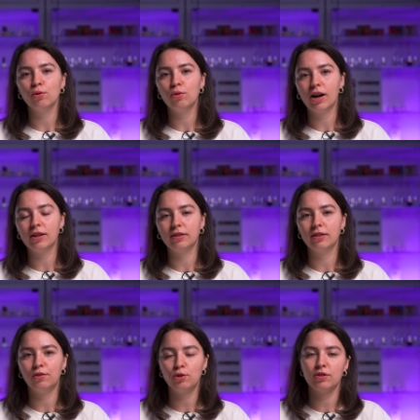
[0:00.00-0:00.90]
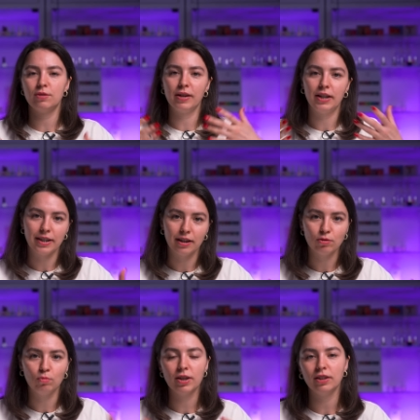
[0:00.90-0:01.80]
то, как э, ведет себя
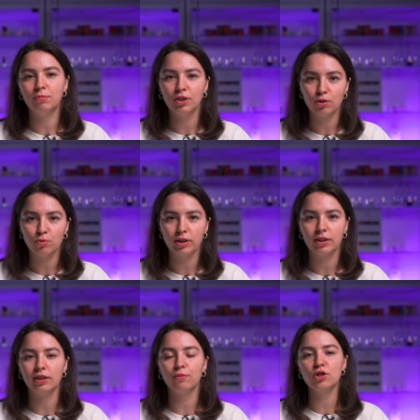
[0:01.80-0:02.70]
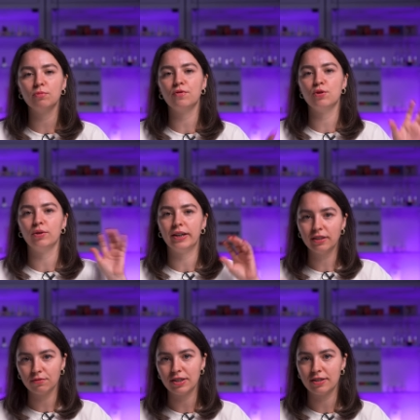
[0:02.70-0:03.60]
клиент у меня на маникюре, для того, чтобы все
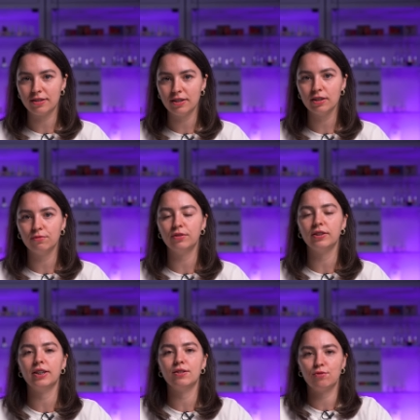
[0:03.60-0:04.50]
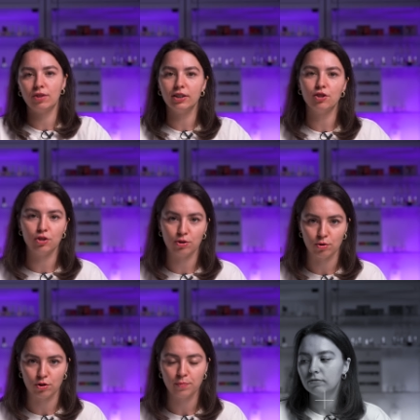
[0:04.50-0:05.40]
это внести в индивидуальный
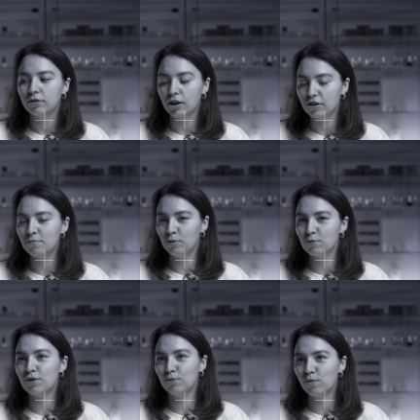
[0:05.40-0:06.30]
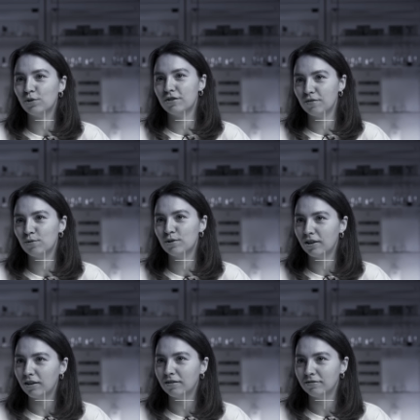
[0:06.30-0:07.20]
чертеж. Я, кстати, могу скинуть фотки своего
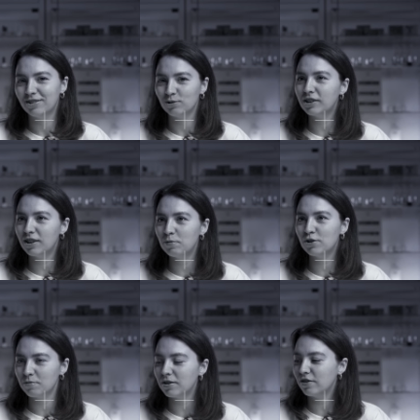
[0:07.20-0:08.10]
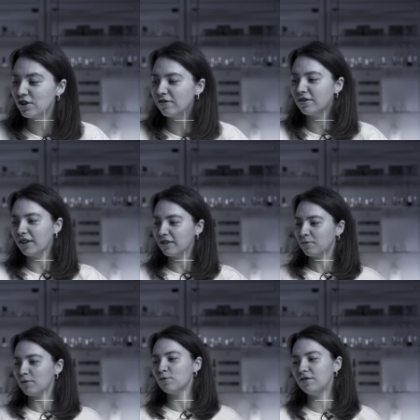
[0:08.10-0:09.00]
стола. Он тогда был чем-то вообще
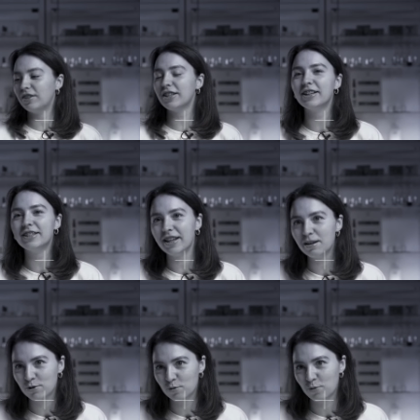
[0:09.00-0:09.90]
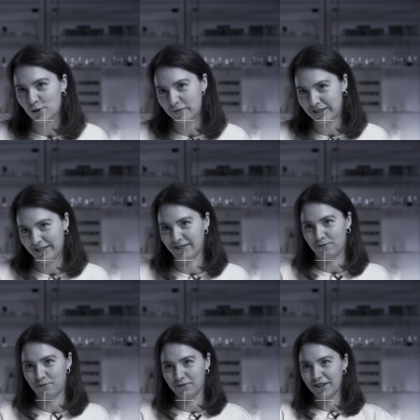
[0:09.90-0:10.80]
офигенным. Я его с 12 косарей, между прочим,
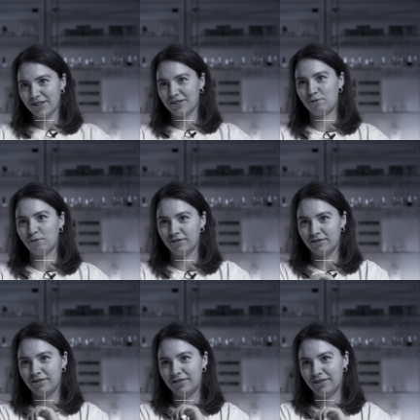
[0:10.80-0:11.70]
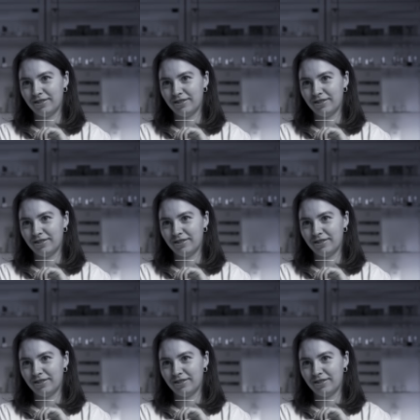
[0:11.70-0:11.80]
сделал стол.